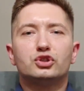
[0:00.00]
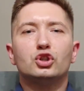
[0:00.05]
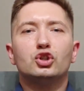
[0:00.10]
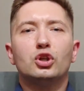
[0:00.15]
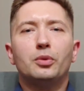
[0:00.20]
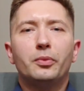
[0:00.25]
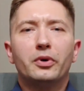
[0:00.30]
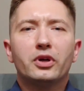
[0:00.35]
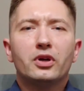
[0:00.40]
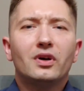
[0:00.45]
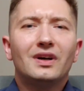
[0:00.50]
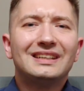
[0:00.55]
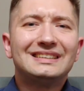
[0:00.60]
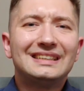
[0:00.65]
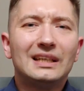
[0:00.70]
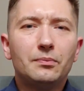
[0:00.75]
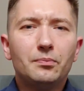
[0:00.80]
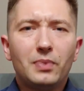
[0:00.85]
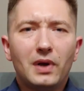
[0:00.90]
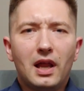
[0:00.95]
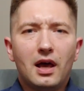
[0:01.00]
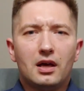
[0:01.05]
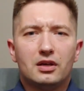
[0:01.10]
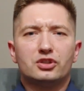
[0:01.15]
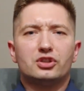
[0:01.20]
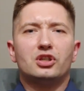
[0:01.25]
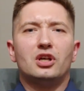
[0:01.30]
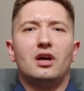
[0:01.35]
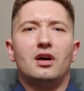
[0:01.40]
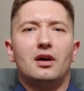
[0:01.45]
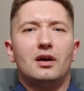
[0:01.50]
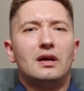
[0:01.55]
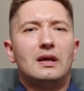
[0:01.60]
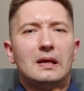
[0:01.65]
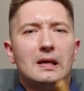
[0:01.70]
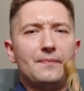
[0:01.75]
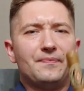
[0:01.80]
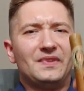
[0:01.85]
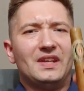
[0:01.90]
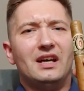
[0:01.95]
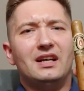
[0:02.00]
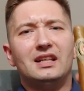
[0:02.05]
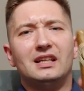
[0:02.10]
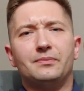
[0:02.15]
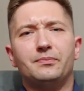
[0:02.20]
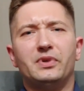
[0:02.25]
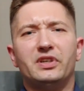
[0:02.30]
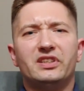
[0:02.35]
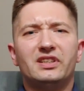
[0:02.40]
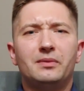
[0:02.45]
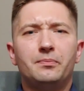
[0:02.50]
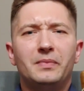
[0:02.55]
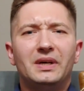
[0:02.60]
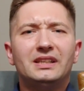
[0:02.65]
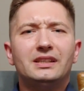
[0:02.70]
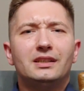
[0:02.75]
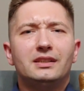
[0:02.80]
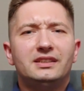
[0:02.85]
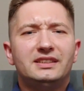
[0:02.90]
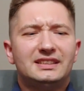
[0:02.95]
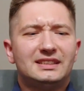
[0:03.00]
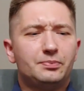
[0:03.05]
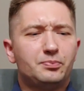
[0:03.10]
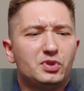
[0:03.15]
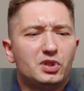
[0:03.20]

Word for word: Co do mojego egzemplarza, Alec Bradley Medalist,